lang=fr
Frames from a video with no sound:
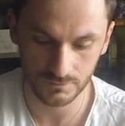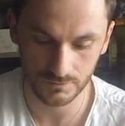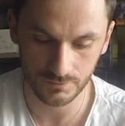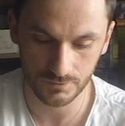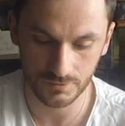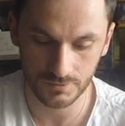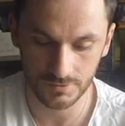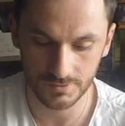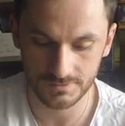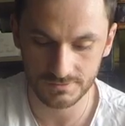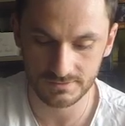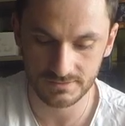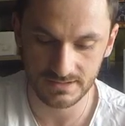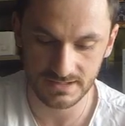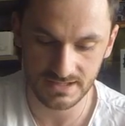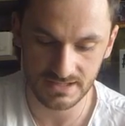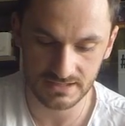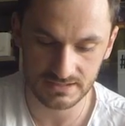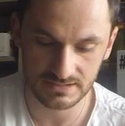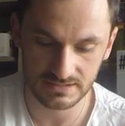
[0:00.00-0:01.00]
Recon,
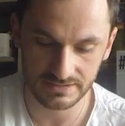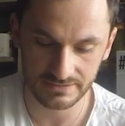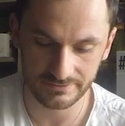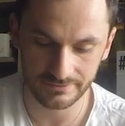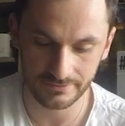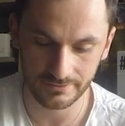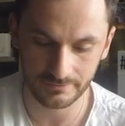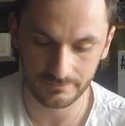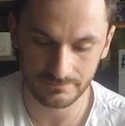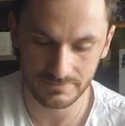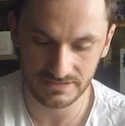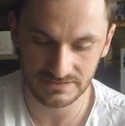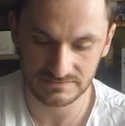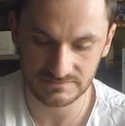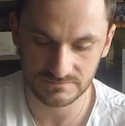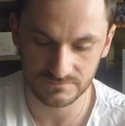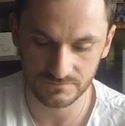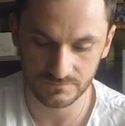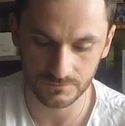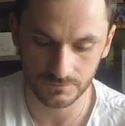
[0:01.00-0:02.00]
éclaireur,
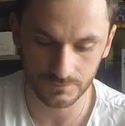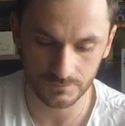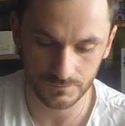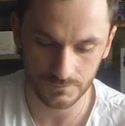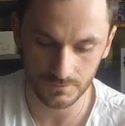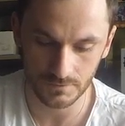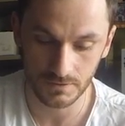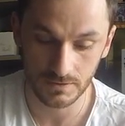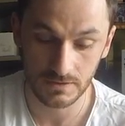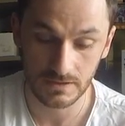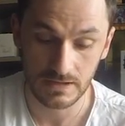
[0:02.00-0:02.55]
merce fourrure.